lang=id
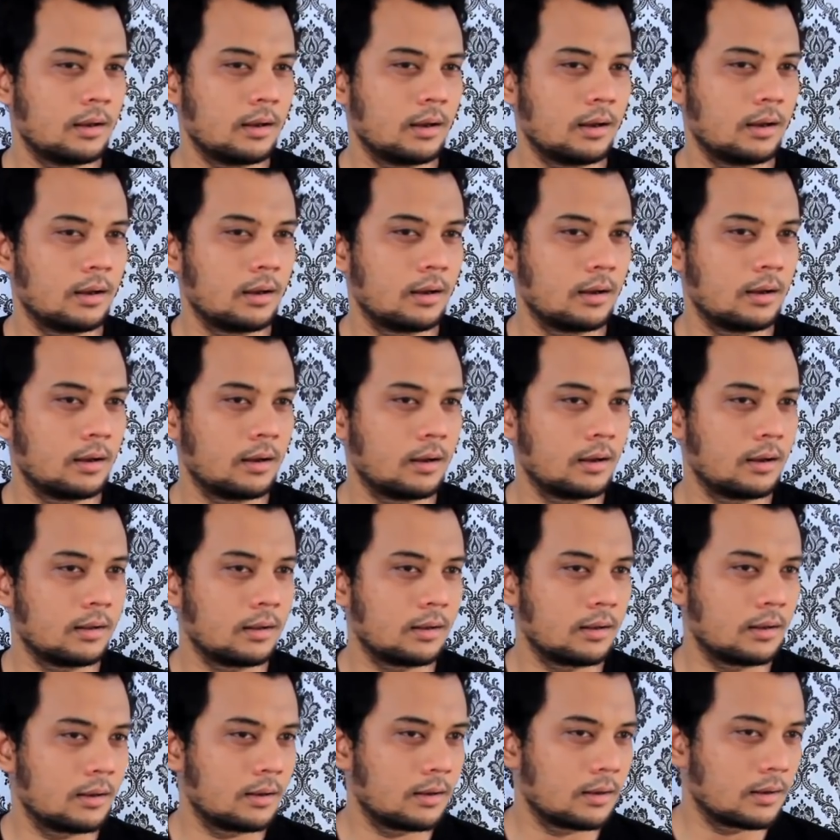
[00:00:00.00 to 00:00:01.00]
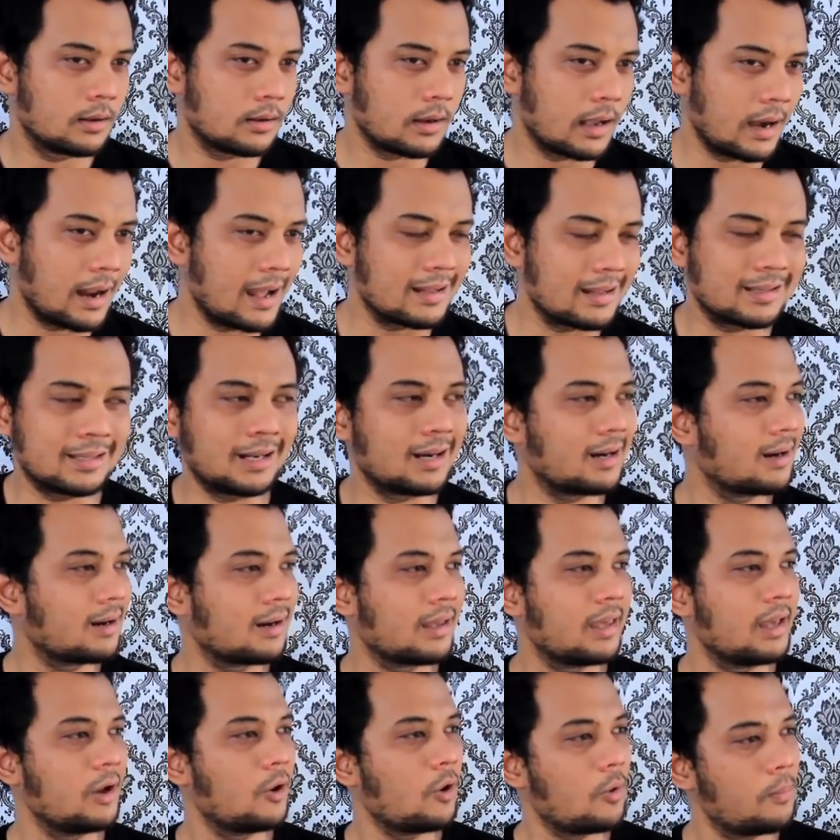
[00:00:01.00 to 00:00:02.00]
Uh,
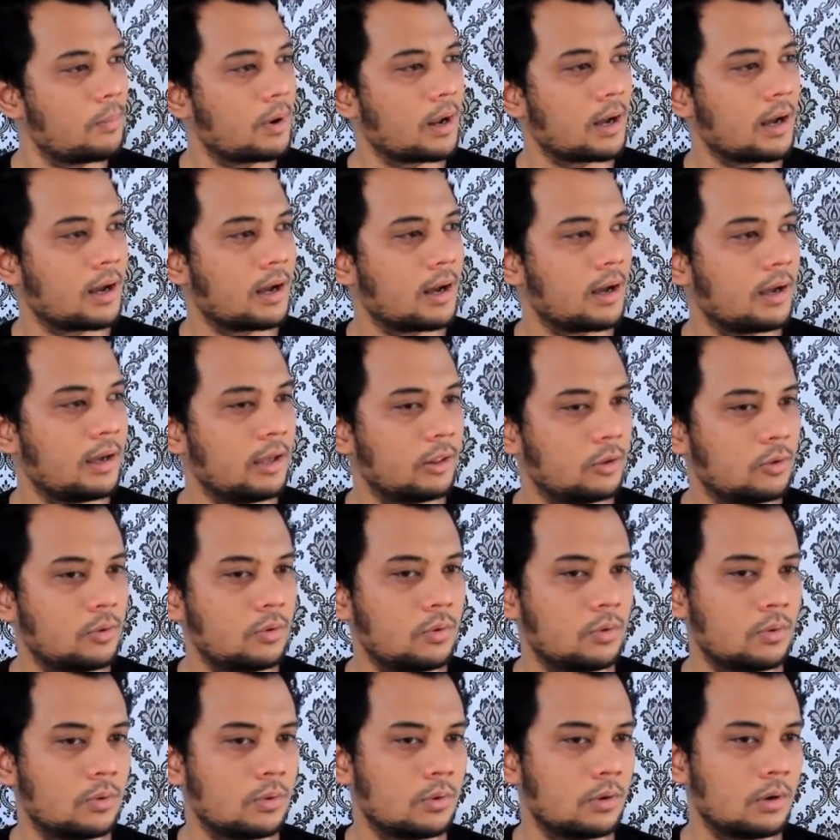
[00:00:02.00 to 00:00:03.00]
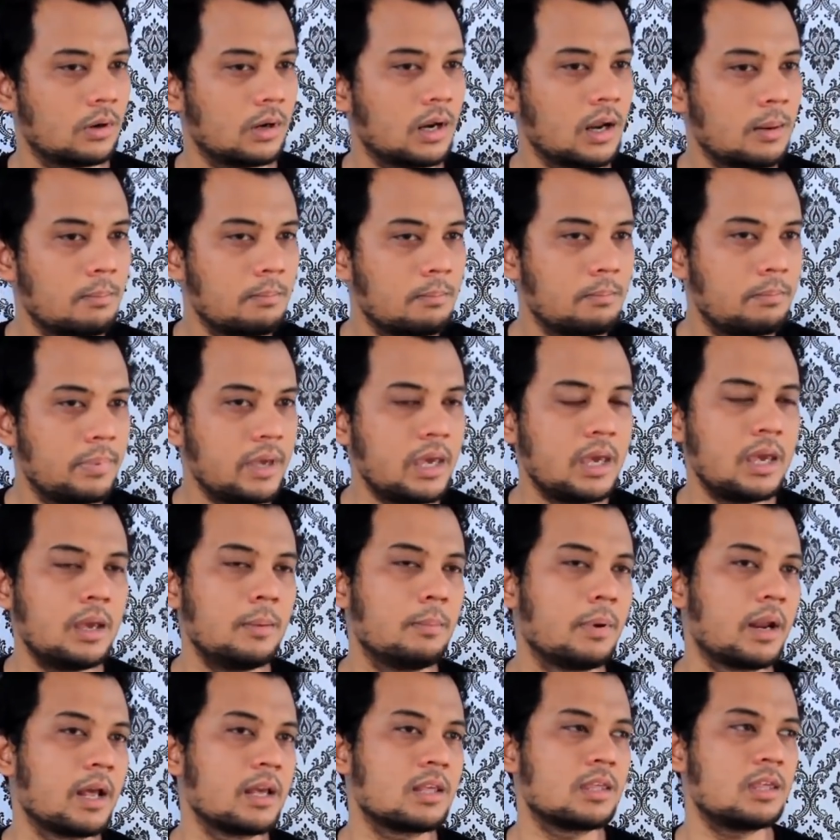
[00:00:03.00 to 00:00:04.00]
karakter King Cobra itu lebih
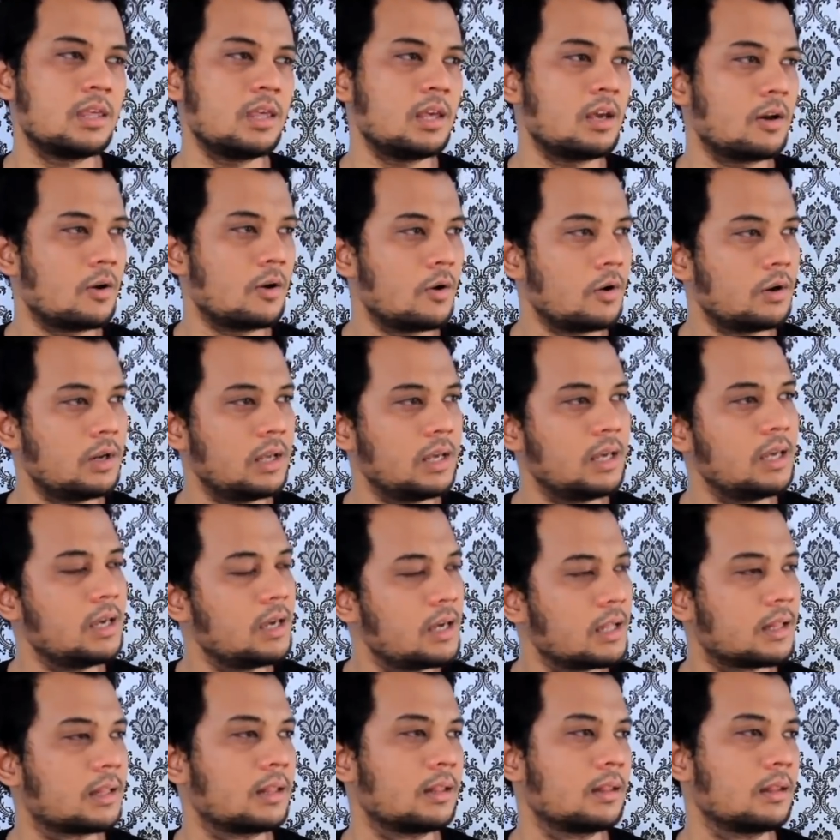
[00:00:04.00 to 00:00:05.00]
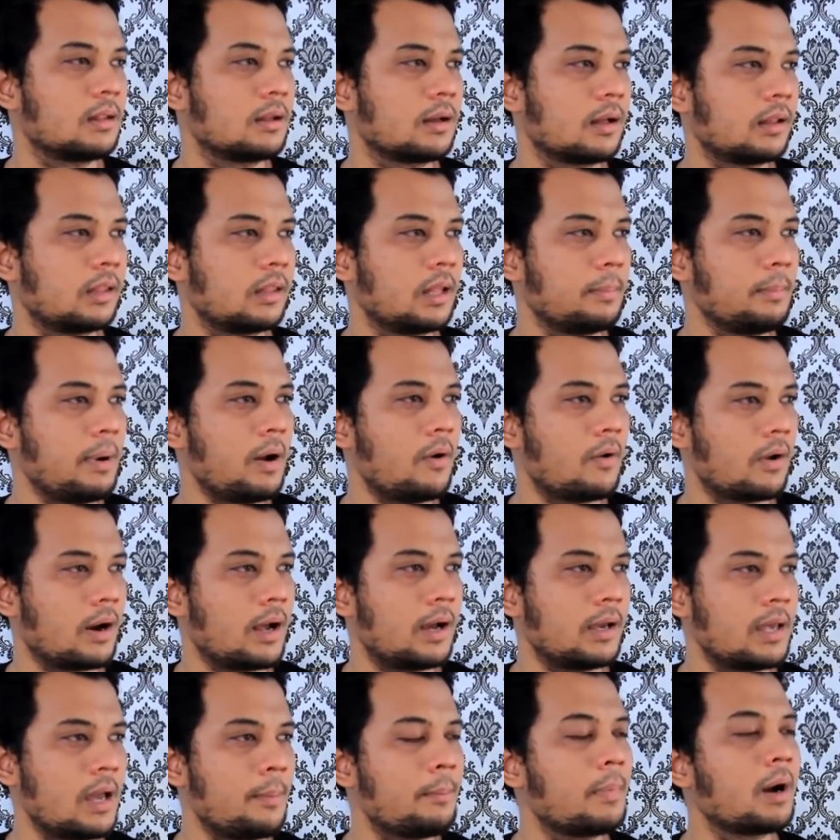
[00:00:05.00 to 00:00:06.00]
beresiko digigit ketimbang
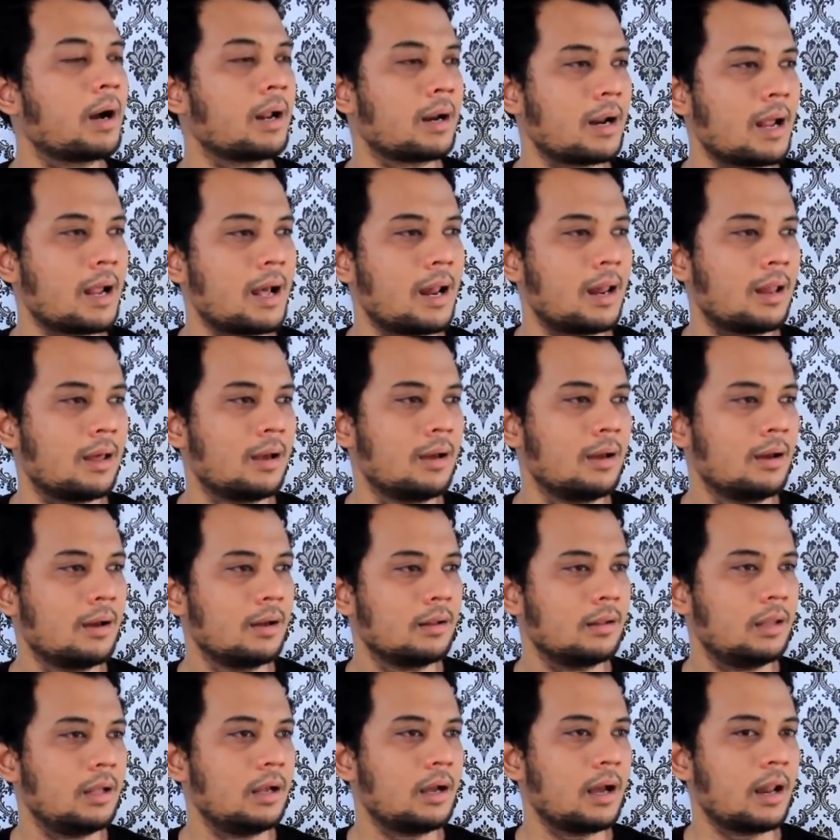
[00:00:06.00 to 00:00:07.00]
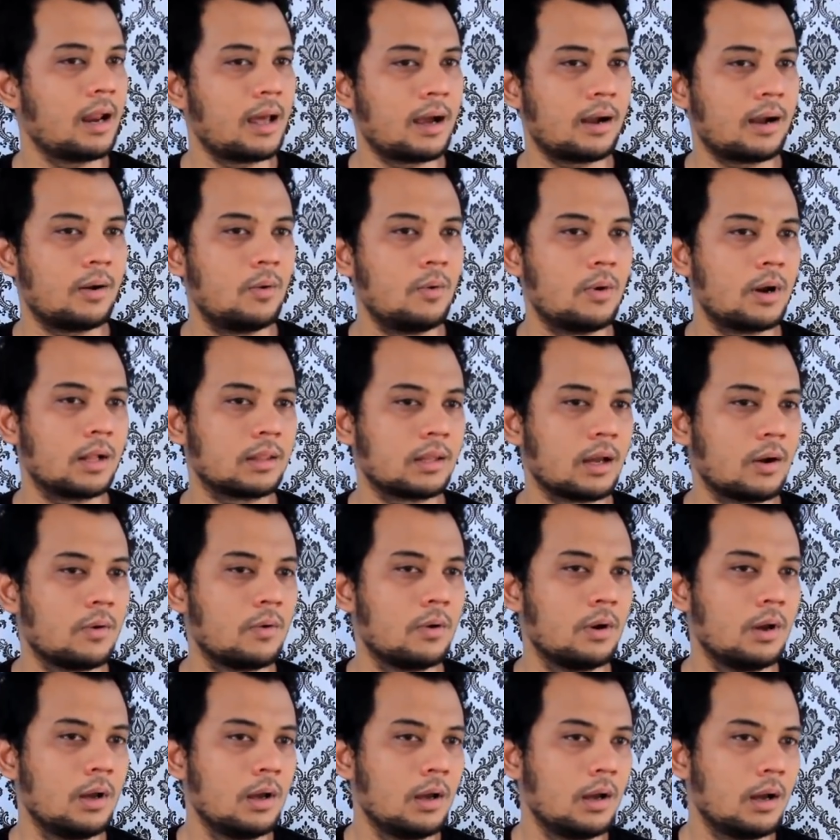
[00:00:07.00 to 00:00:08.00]
orang yang mengenal tingkah laku
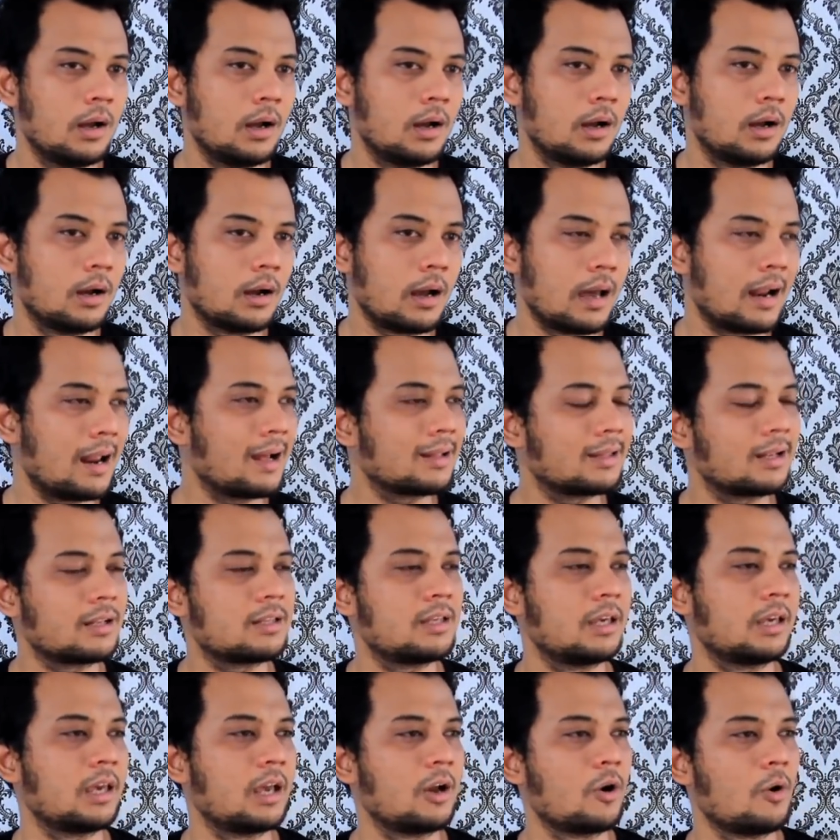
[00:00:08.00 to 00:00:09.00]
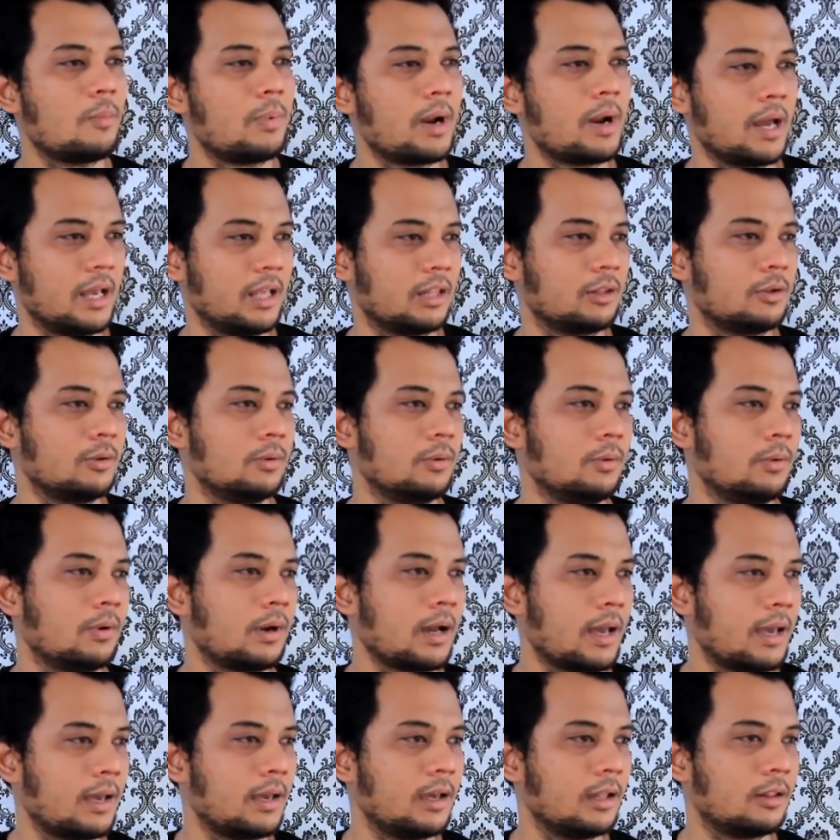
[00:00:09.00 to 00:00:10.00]
atau uh, karakter si King Cobra itu
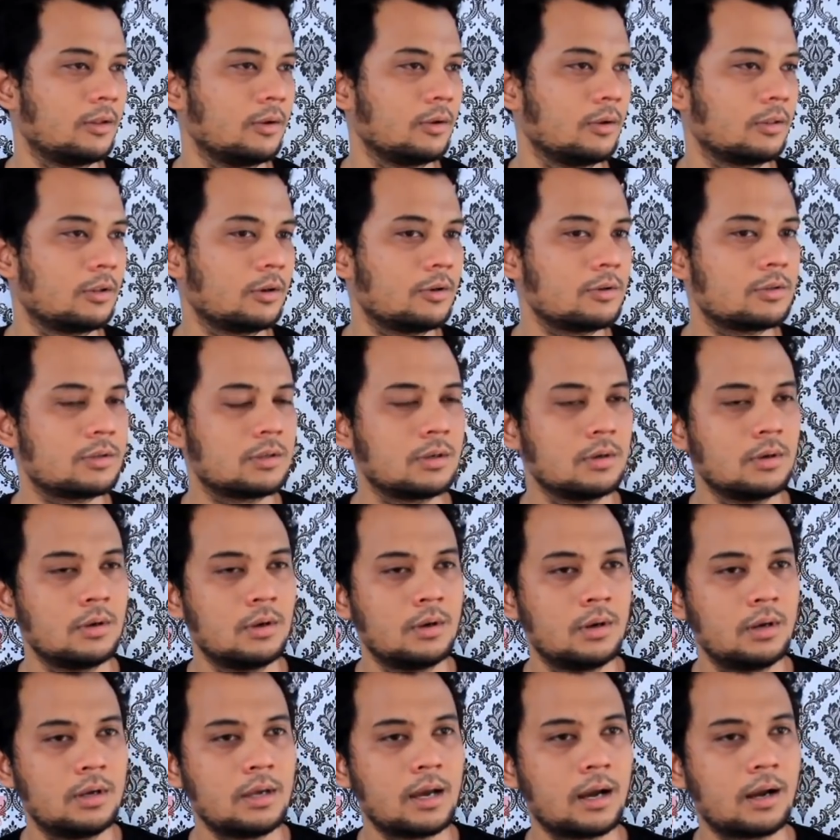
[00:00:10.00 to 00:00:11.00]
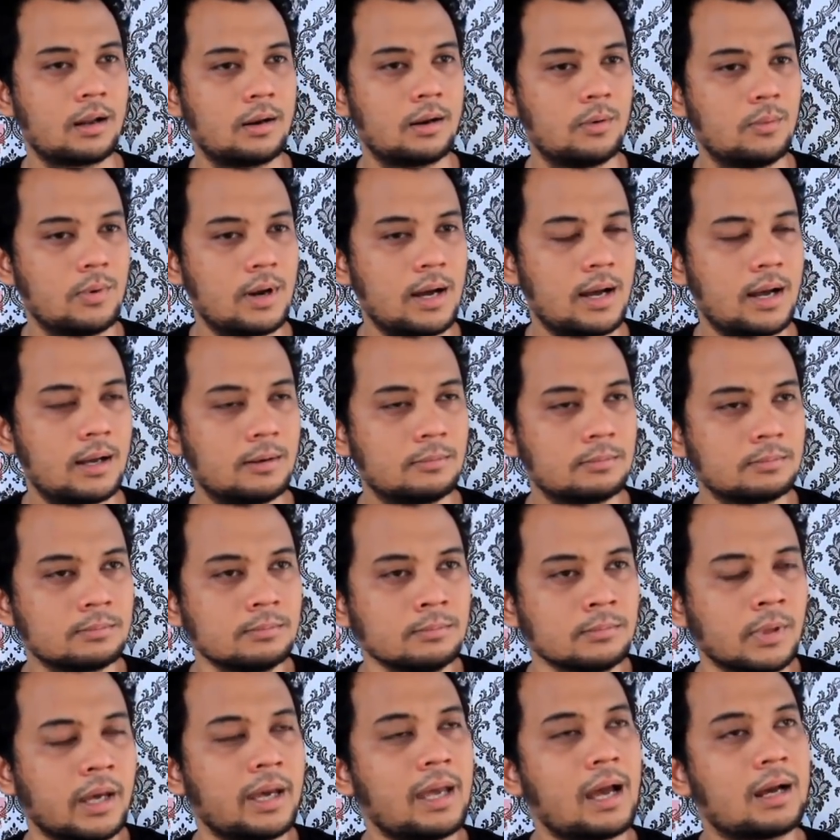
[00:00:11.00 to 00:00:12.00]
kayak gitu. Terus yang kedua
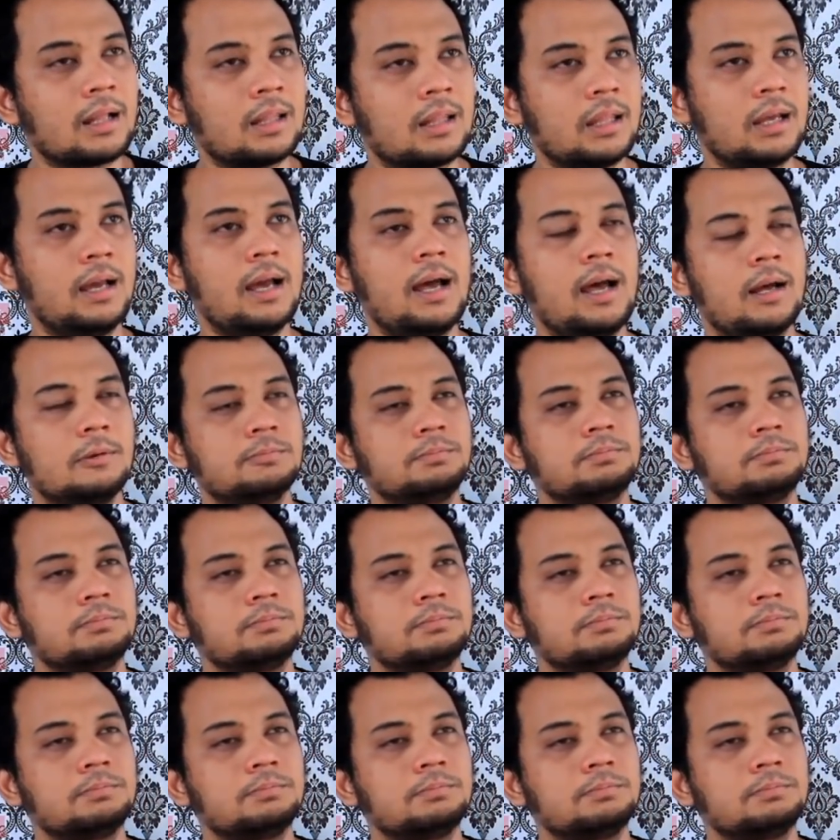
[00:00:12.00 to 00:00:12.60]
eh yang ketiga